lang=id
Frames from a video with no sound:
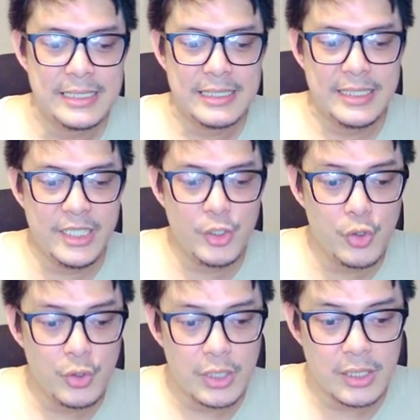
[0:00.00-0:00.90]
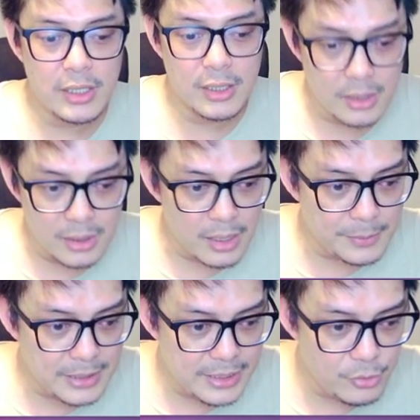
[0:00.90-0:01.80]
Dio uh, apa
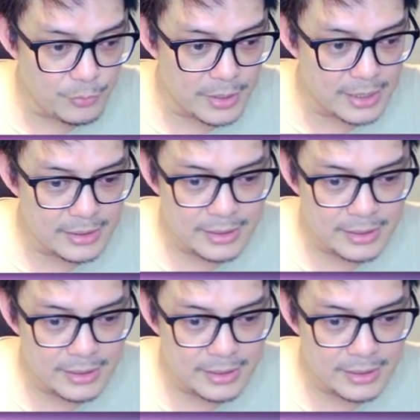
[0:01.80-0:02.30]
tadi gue lupa kan?